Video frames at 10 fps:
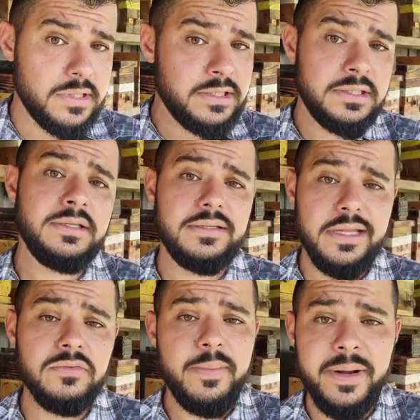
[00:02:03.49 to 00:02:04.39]
ser de
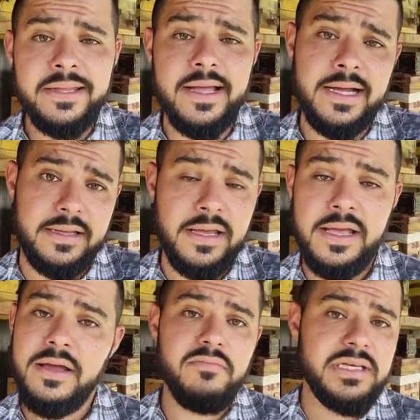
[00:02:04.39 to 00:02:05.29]
não depredar, né?
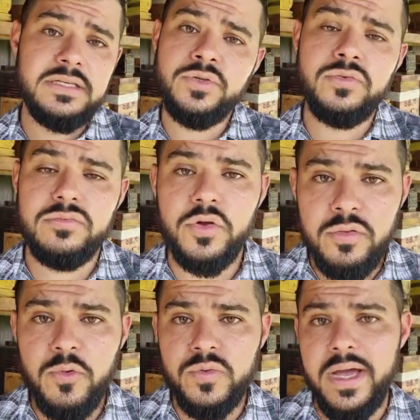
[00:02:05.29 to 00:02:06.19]
Mas isso todo
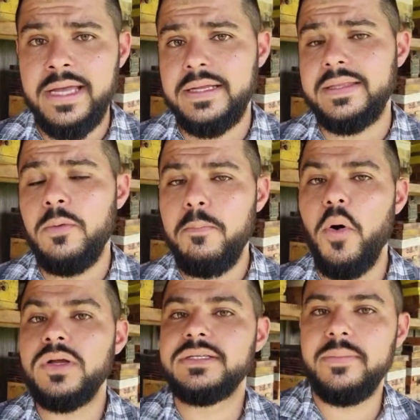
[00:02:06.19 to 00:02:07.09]
mundo é, né? Não
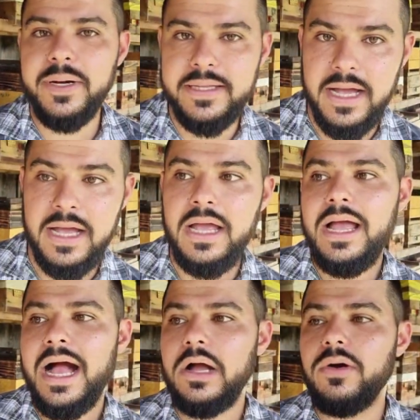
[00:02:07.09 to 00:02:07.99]
pode depredar.
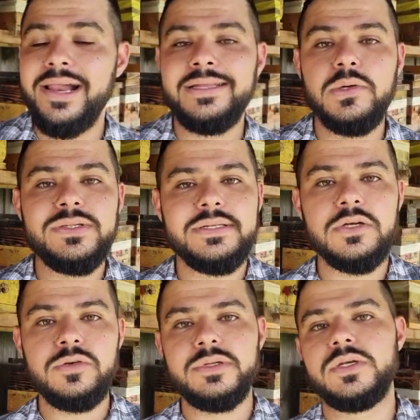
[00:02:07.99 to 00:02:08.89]
Agora ela não
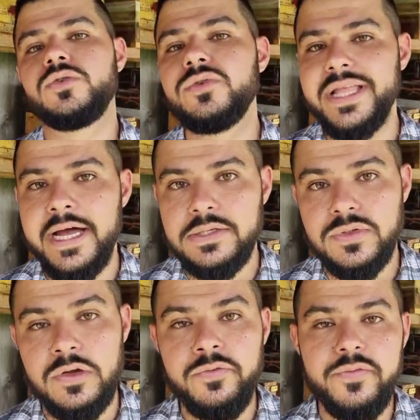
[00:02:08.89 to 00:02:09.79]
está sob seus
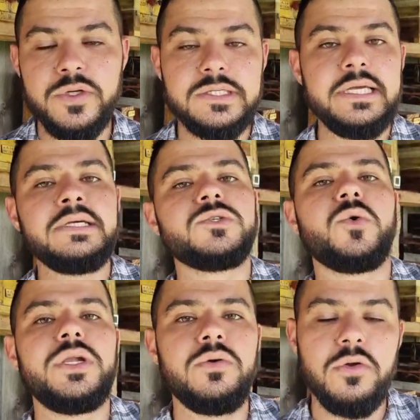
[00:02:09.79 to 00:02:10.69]
cuidados, não foi você que
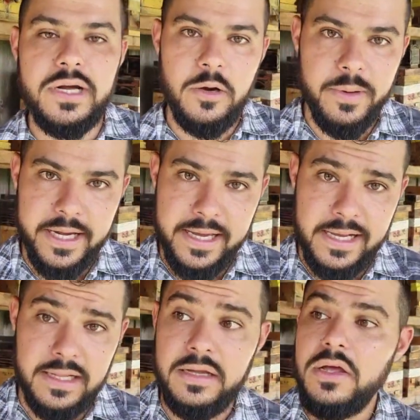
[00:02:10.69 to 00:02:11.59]
escolheu o local para
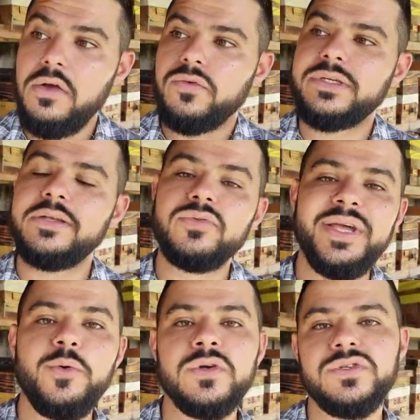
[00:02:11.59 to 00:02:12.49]
ela. Você não
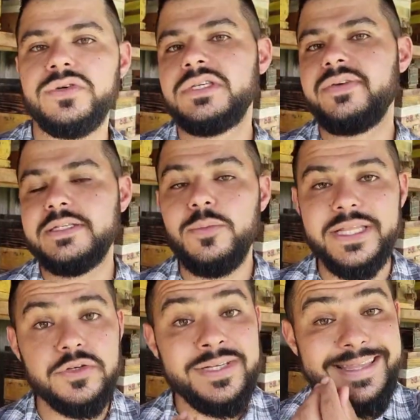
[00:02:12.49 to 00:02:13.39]
tem condições de fazer um
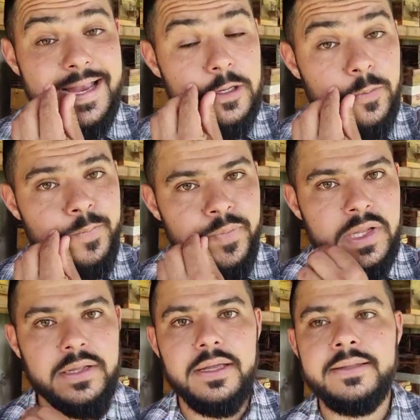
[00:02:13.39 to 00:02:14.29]
manejo interno.
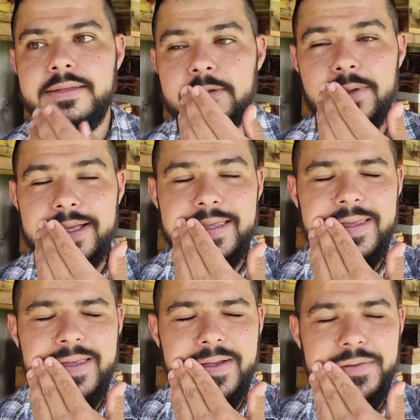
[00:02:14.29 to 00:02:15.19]
Né? Tanto é
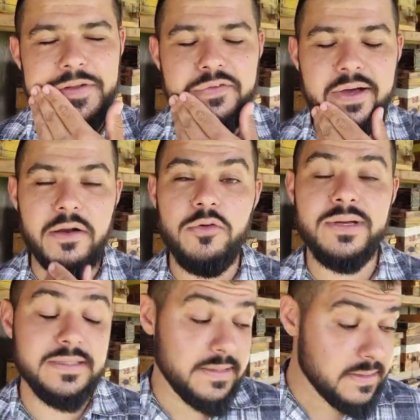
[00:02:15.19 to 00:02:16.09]
que quando eu falo
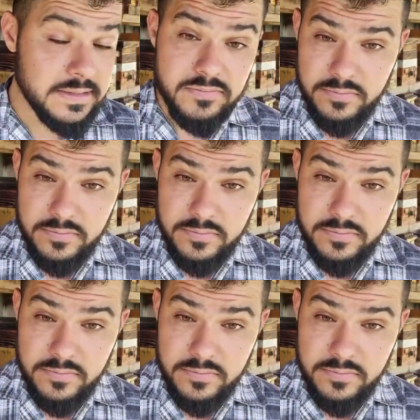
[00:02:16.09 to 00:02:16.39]
algumas vezes